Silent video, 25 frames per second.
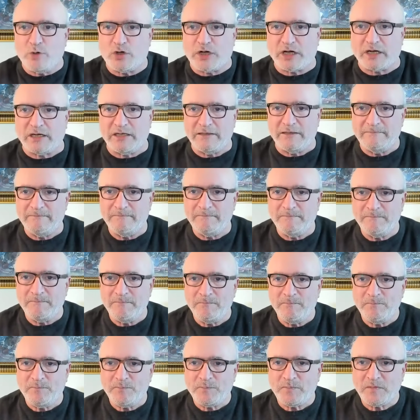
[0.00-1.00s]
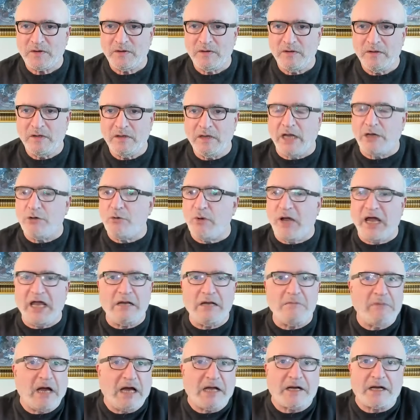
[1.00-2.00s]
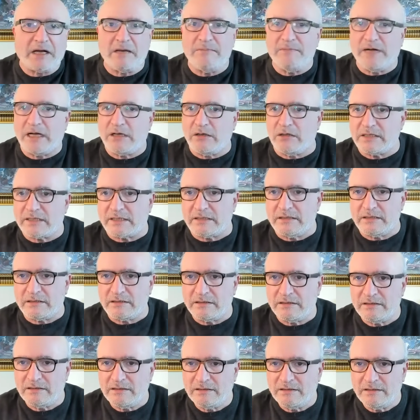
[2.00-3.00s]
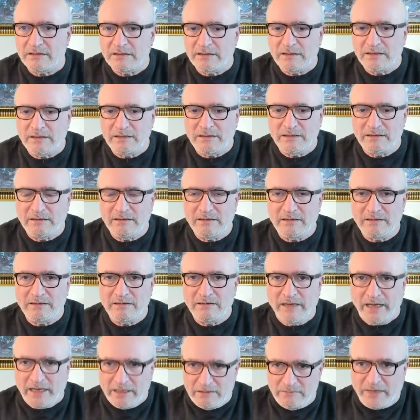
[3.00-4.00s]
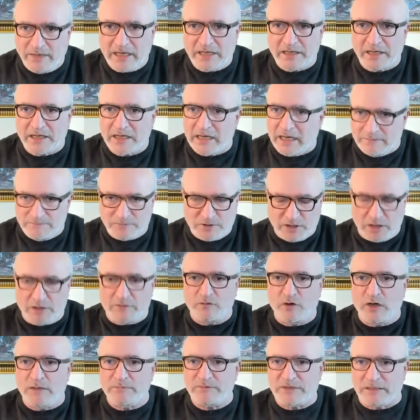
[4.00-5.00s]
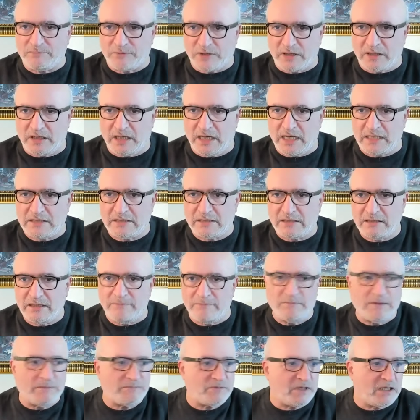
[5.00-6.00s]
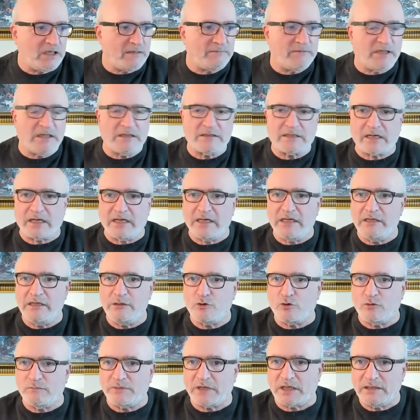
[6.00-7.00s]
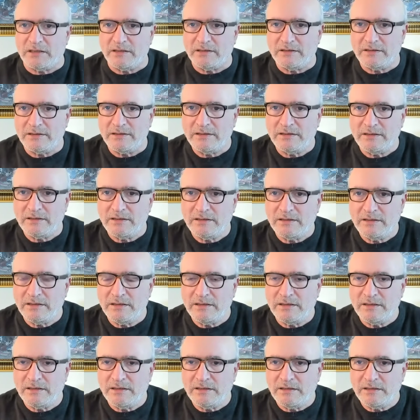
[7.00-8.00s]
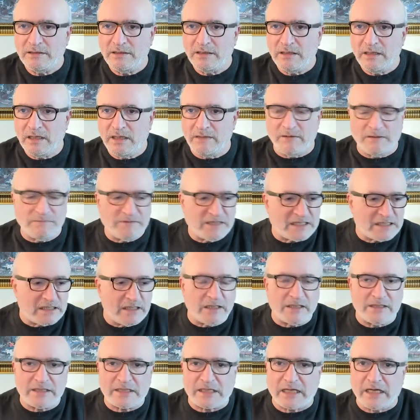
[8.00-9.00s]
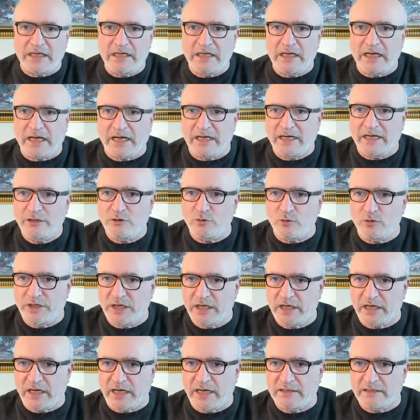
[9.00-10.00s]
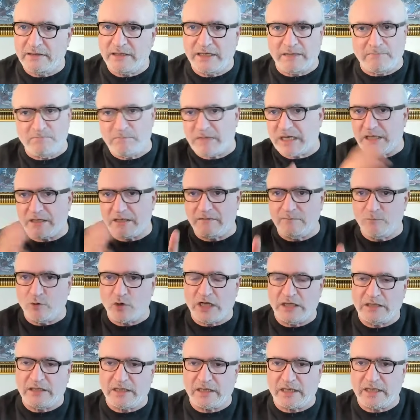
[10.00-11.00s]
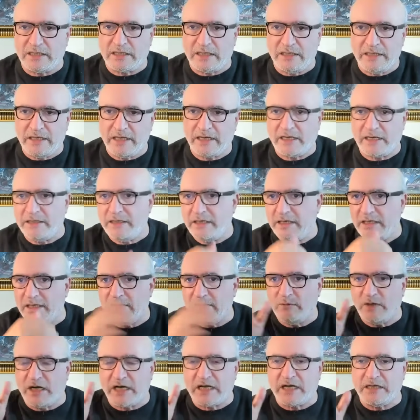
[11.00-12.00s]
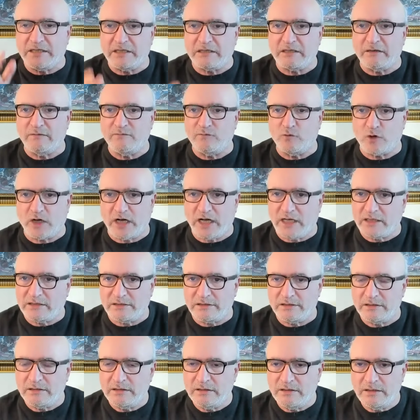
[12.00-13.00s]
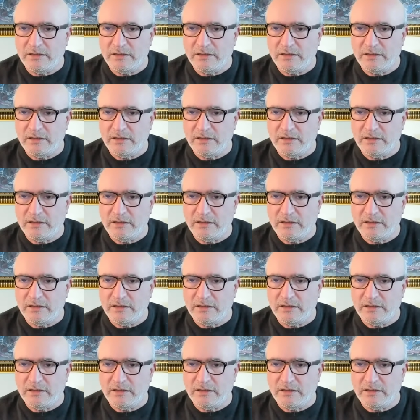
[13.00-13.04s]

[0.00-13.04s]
بكره لانه هاي المعركه ما خلصت هاي المعركة امتى بتعرفوا امتى بتخلص؟ لما بتنعمل اسرائيل الكبرى. لما بتصير اسرائيل على حدود ايران دمرت المقدرات الايرانية واخذت الفرات